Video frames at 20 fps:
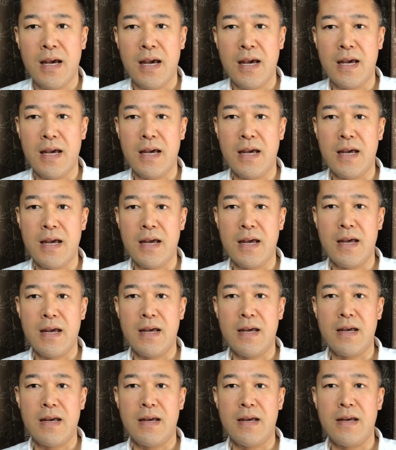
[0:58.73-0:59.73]

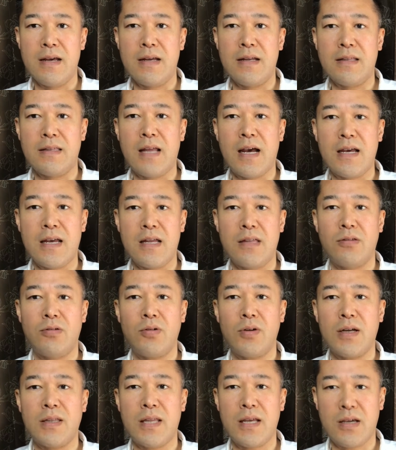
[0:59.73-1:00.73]
えー、
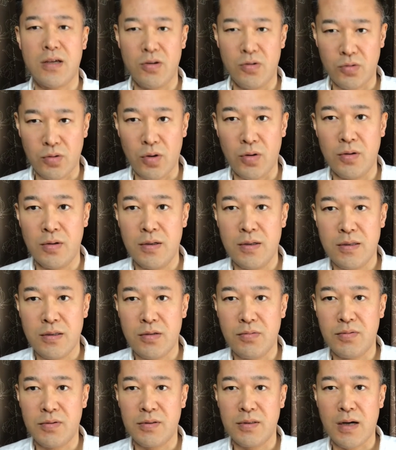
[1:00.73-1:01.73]
ダイエットができると。
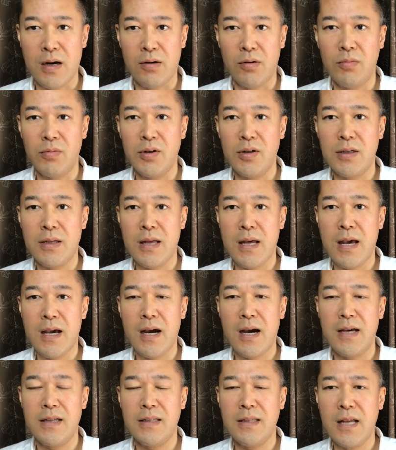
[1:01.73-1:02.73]
自分が思い
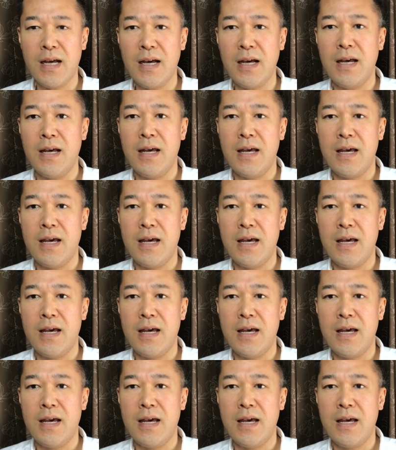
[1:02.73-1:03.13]
描いた